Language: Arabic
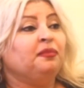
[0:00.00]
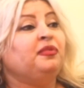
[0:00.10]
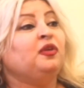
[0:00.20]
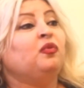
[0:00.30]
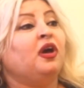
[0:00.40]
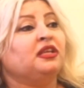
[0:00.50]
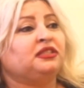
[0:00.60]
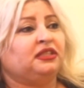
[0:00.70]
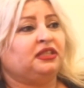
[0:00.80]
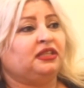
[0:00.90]

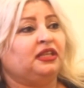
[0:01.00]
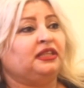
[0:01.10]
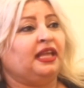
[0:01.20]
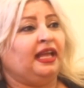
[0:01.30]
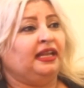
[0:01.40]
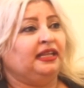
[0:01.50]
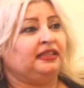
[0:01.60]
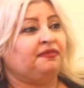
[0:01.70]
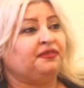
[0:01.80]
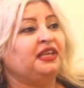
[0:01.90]
بواسطة التحلي
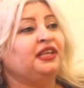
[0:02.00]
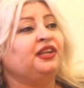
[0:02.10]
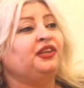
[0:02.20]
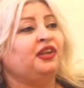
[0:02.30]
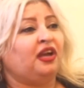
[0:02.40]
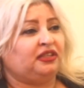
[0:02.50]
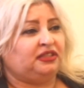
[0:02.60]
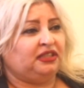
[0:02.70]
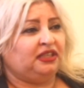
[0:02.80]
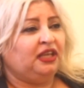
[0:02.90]
التفكير
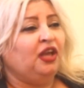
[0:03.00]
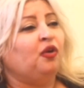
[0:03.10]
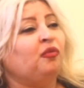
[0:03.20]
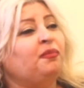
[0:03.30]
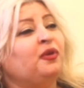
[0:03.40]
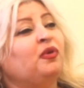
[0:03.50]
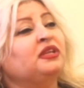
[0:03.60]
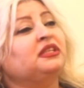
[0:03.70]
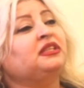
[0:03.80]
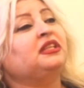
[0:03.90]
النقدي
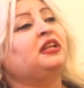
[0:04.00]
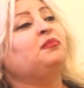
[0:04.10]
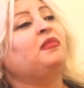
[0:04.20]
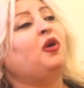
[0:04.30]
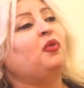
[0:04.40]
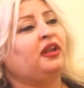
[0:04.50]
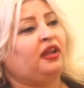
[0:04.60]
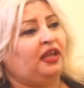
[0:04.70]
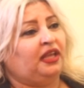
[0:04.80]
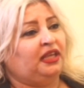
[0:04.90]
وبواسطة
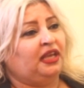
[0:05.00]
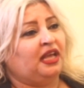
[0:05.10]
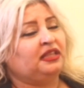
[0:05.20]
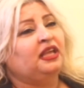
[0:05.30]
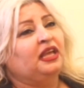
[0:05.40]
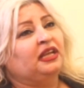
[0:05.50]
الماورائيات